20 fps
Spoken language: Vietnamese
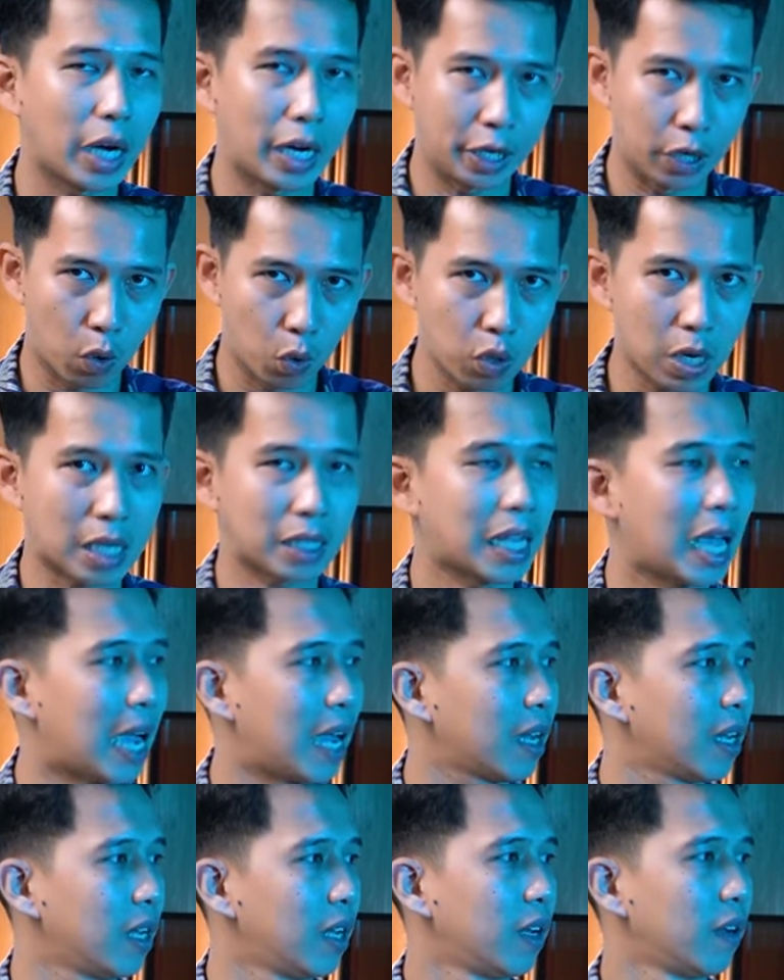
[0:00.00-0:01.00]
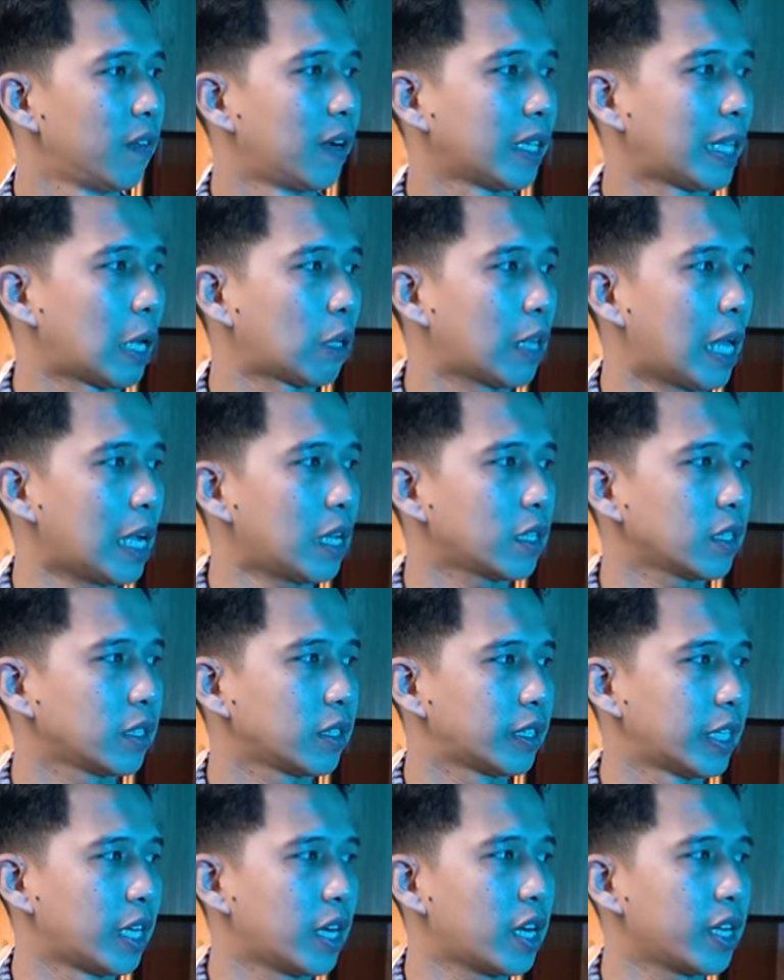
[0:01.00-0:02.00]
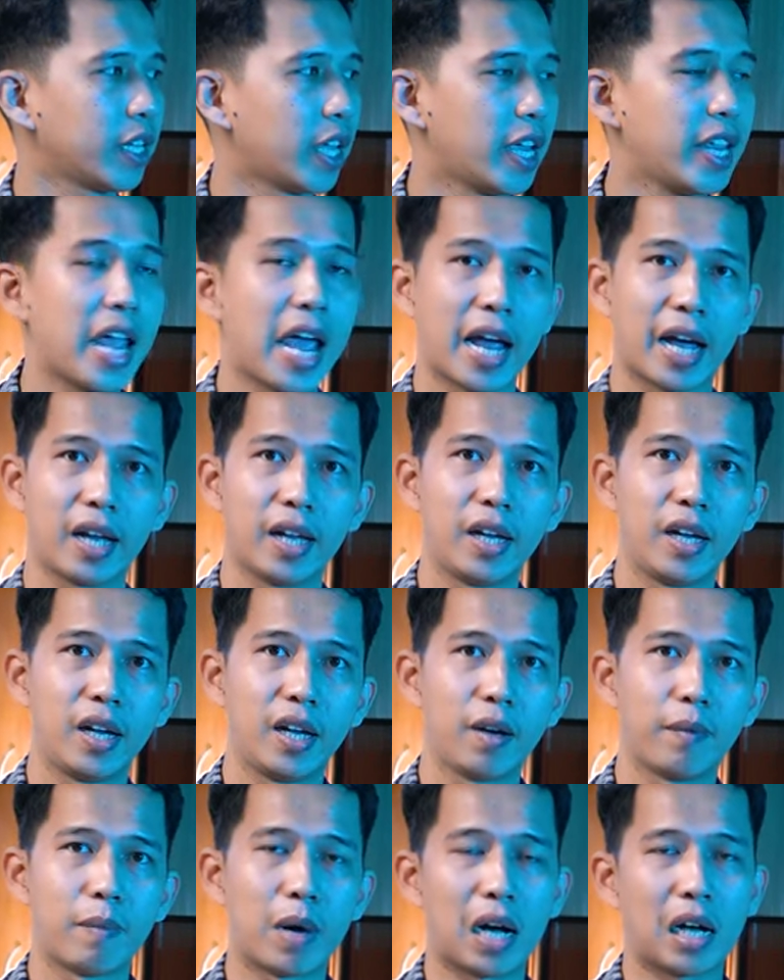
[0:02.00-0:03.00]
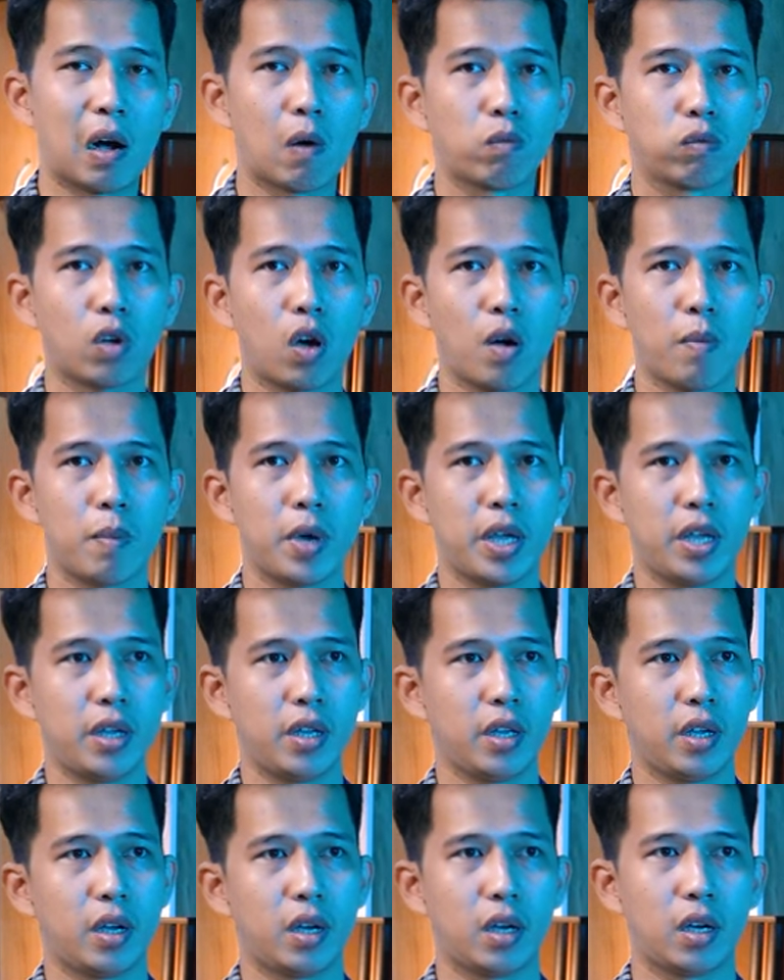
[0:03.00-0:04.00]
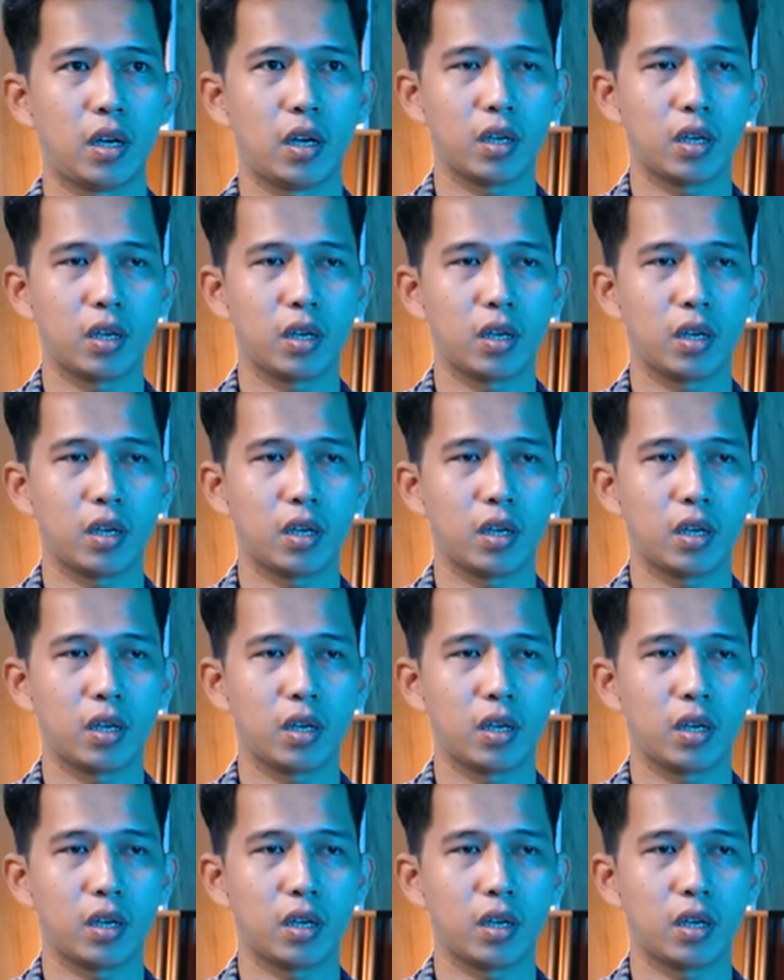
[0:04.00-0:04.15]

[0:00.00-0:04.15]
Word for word: đầy đủ data và thao tác sẽ rất là dễ dàng mà không có bị uh,